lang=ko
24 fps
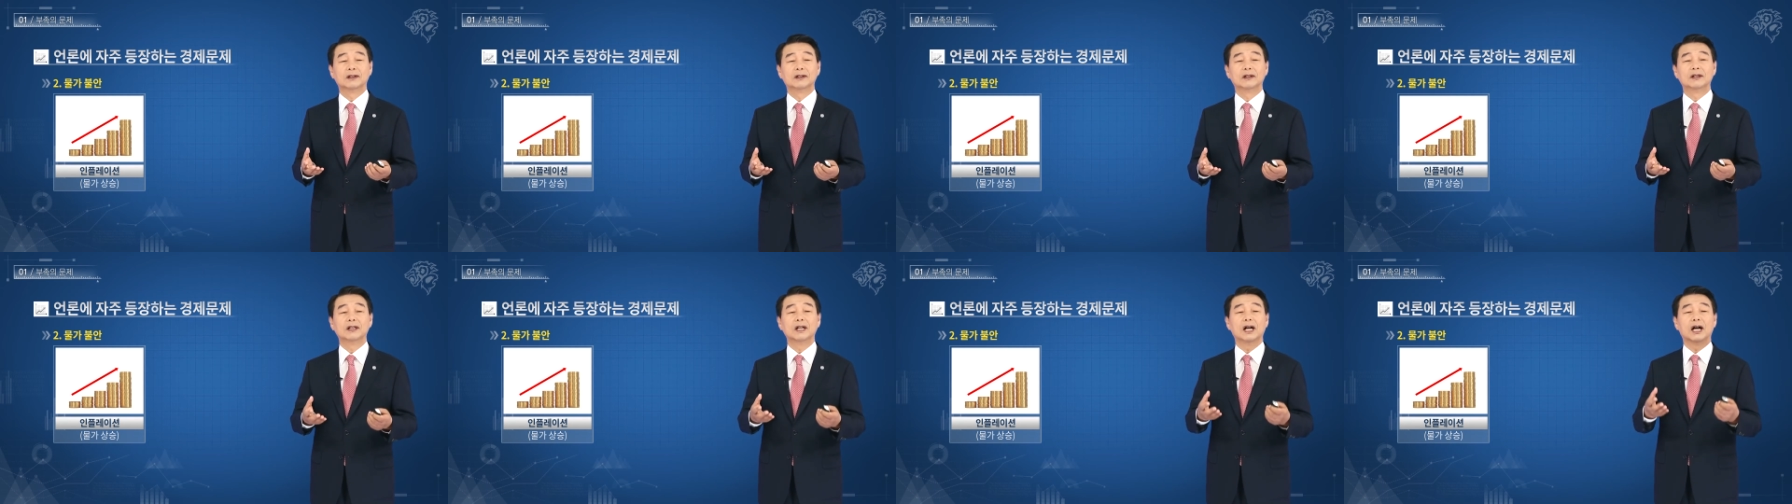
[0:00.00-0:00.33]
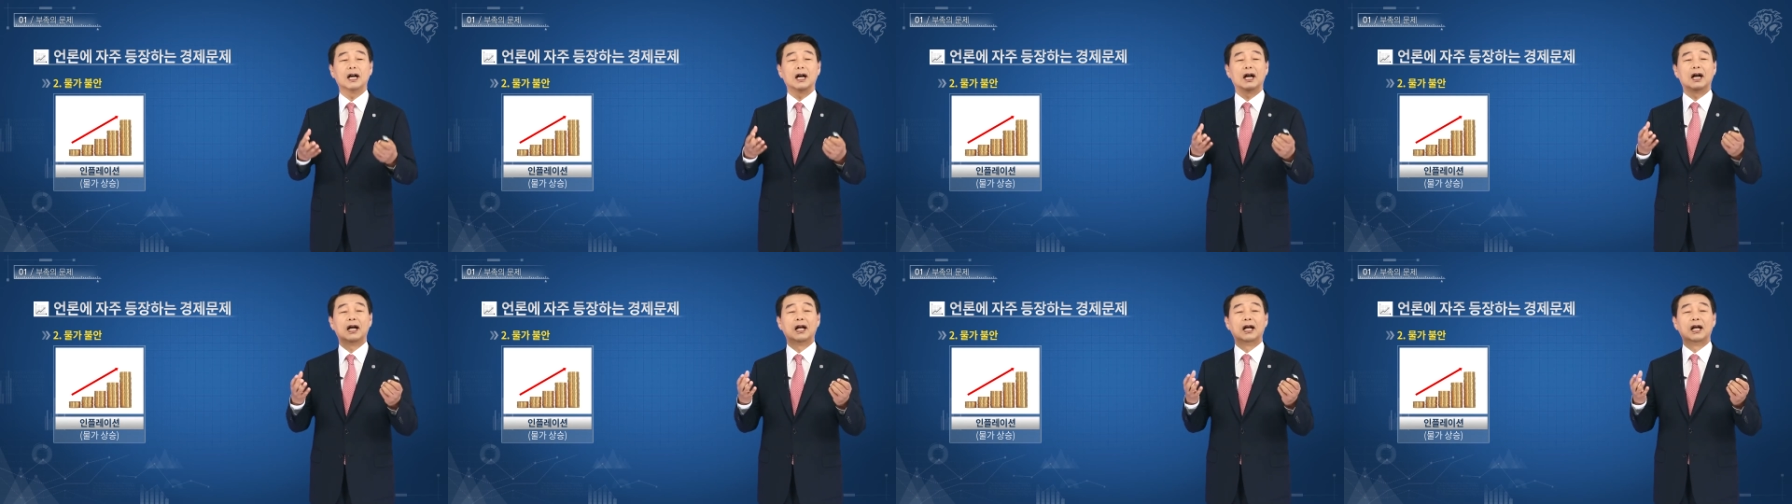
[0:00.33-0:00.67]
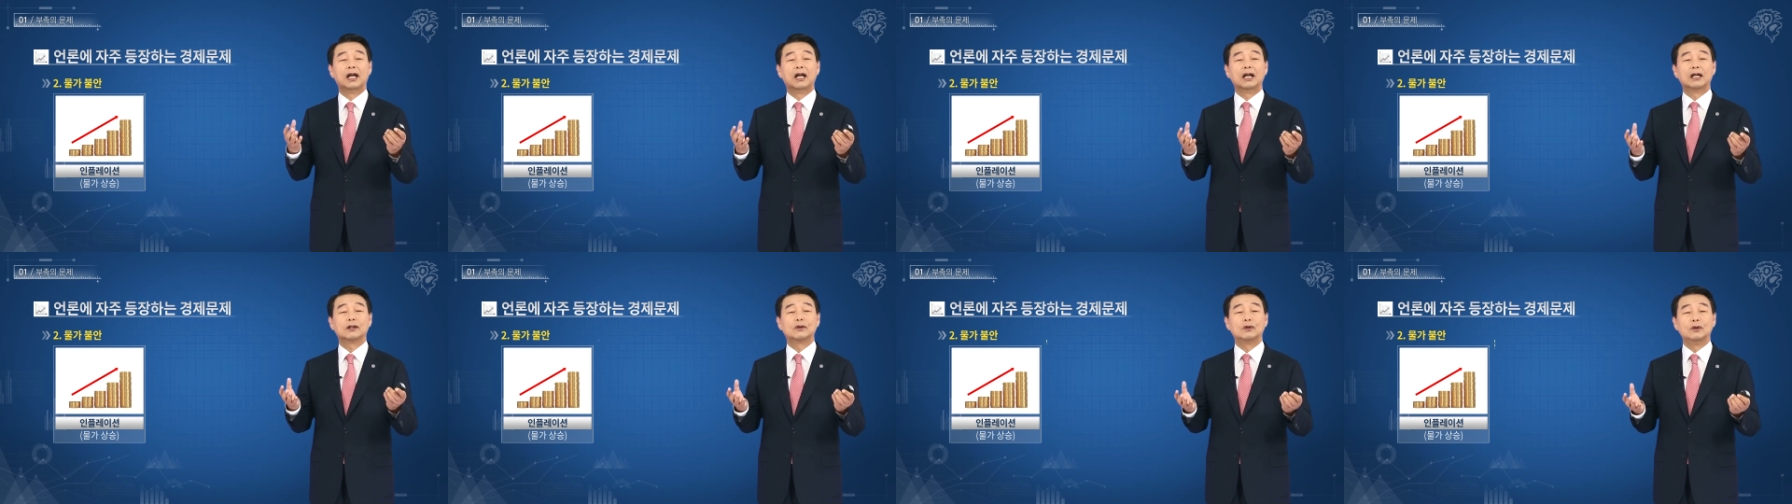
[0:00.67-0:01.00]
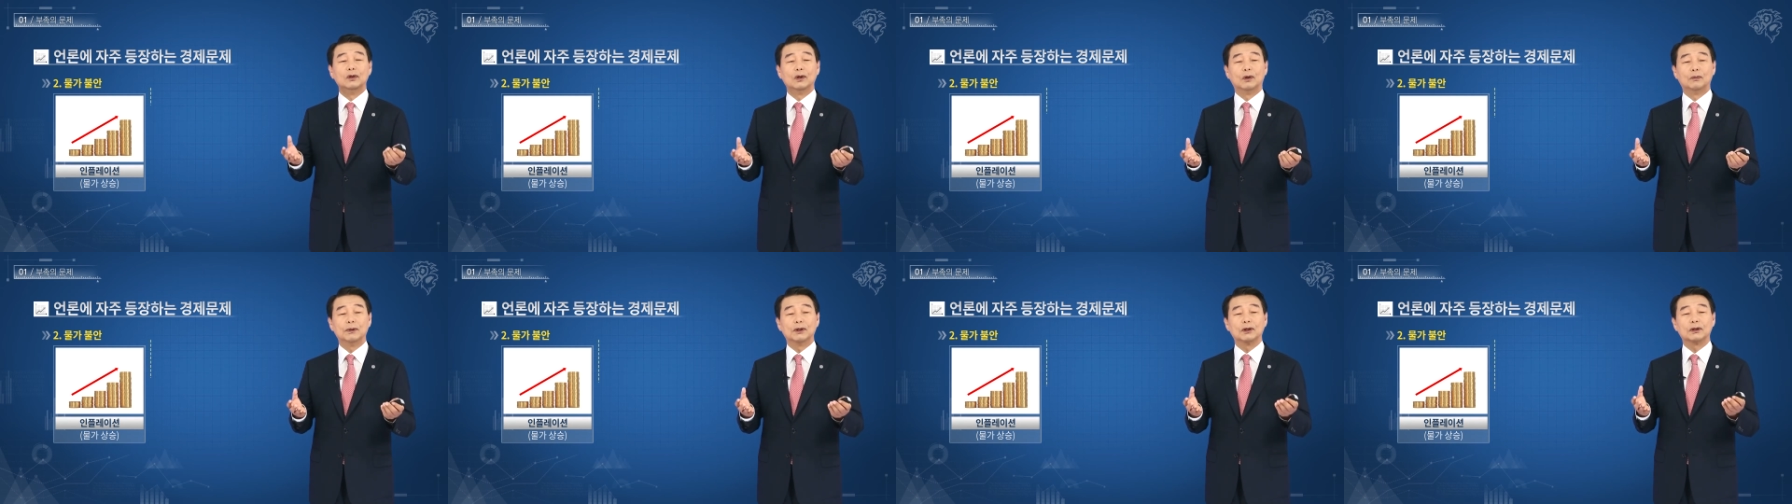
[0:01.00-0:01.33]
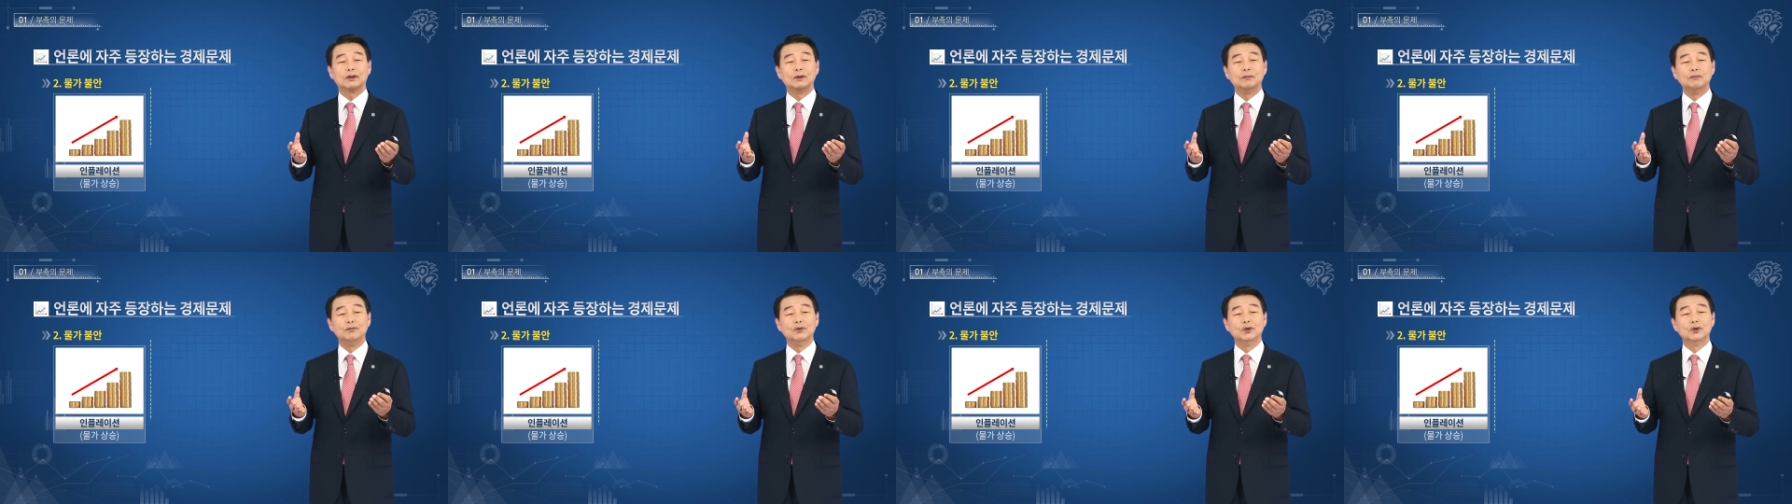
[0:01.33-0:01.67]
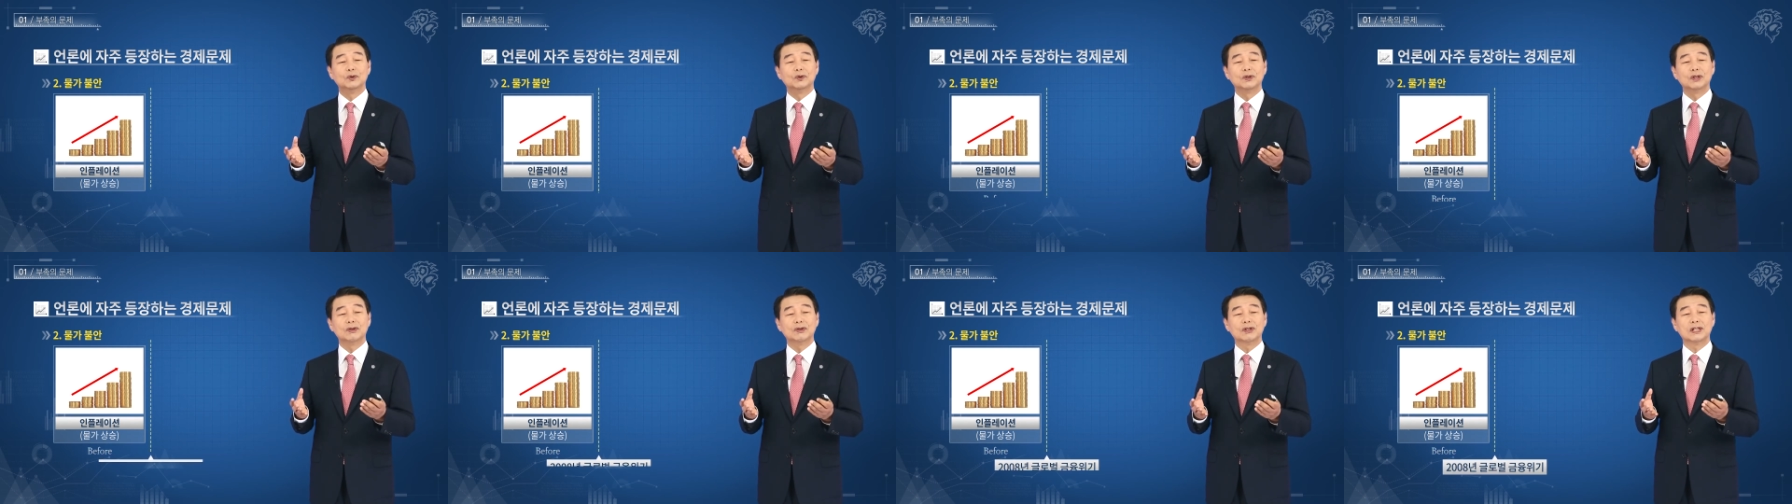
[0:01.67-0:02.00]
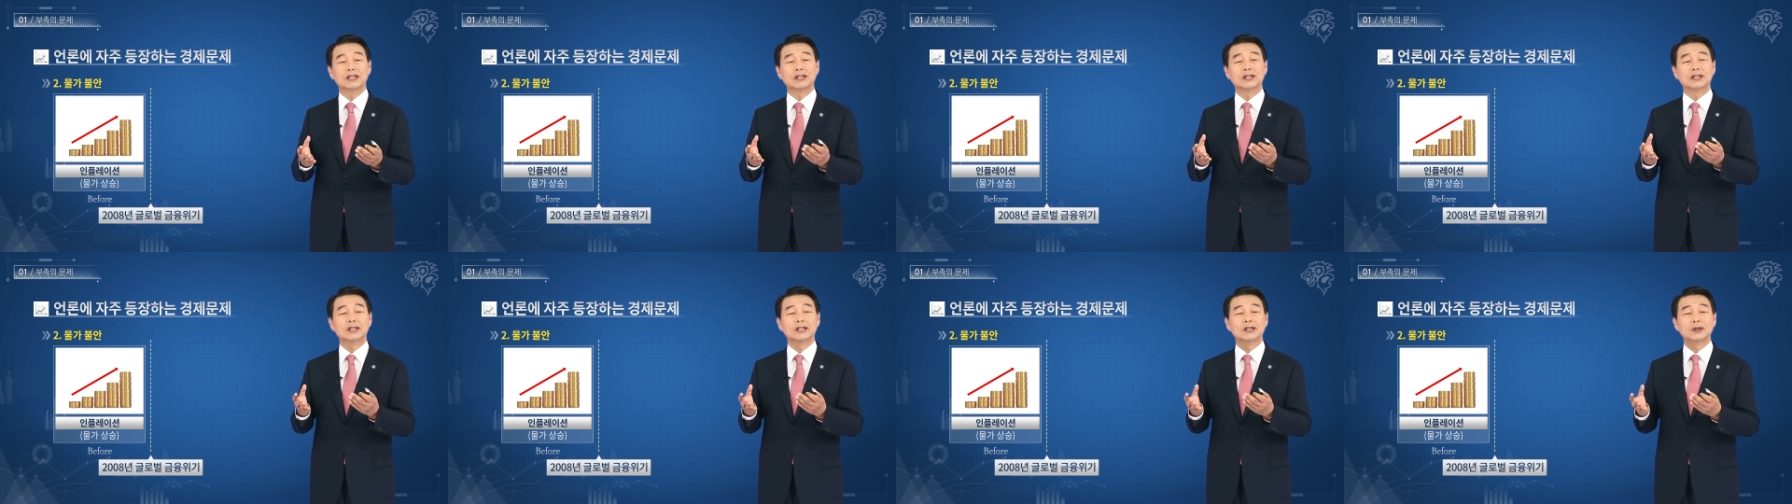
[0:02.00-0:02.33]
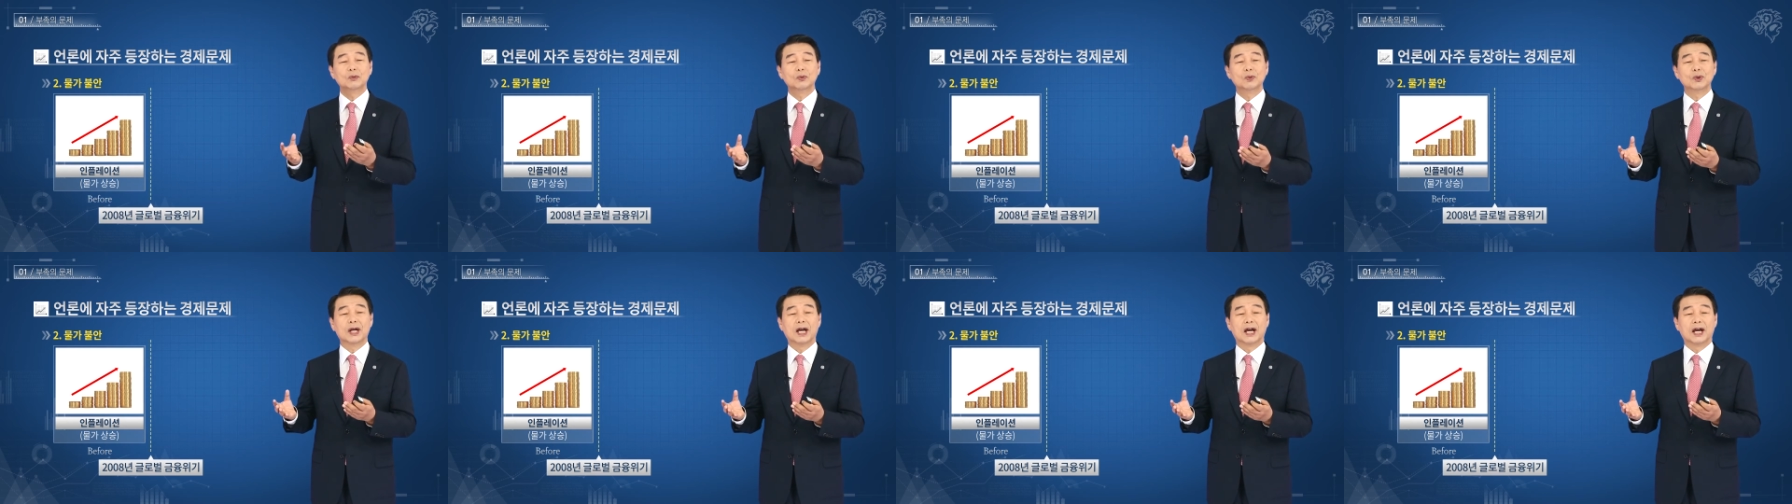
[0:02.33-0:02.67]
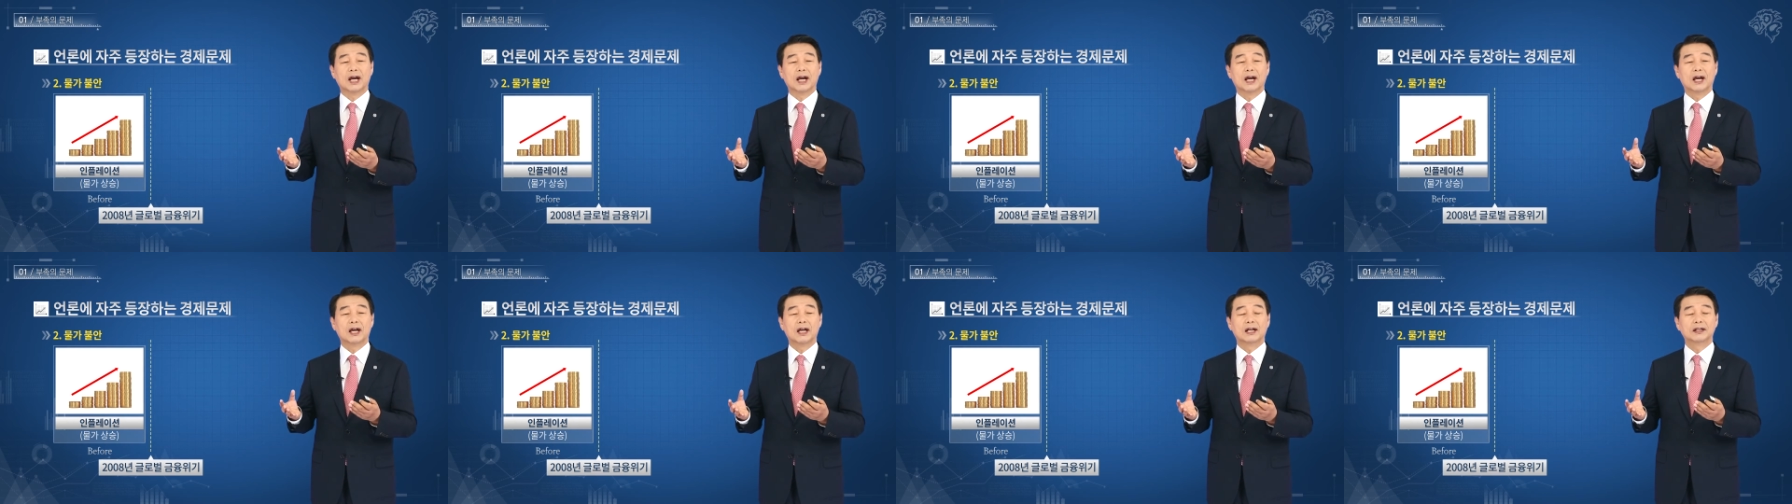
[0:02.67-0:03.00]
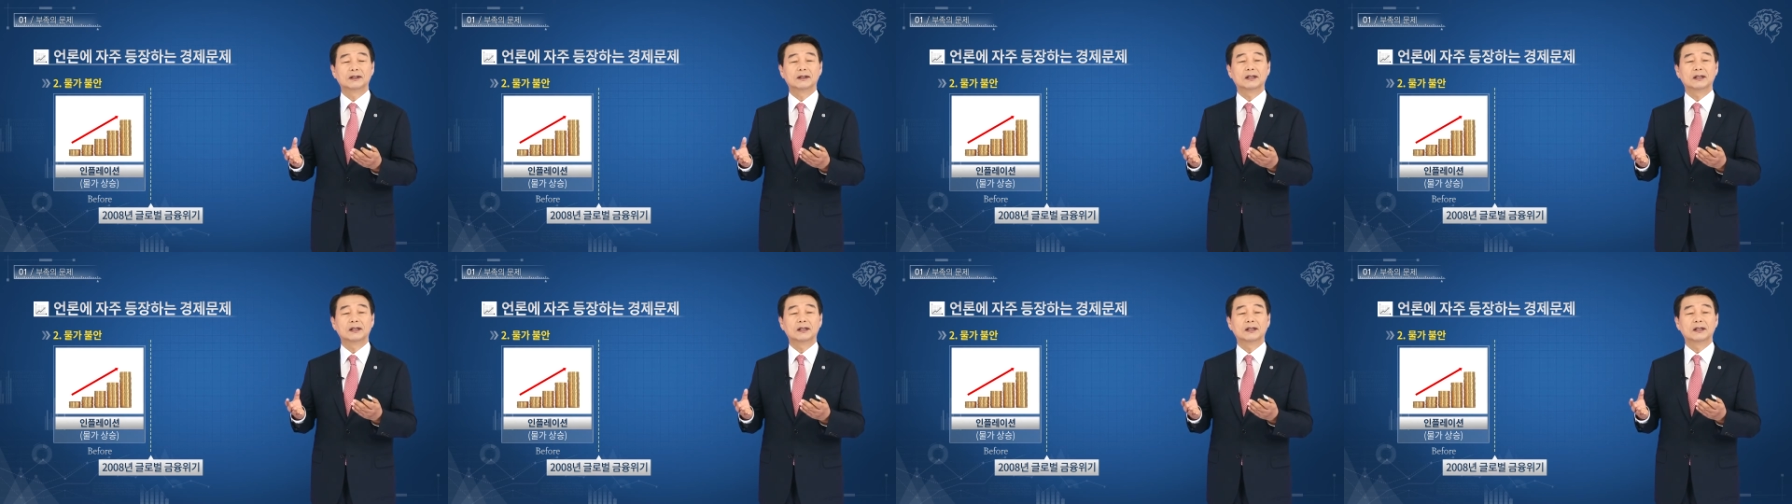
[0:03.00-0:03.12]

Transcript: 그러나 글로벌 금융위기 이후에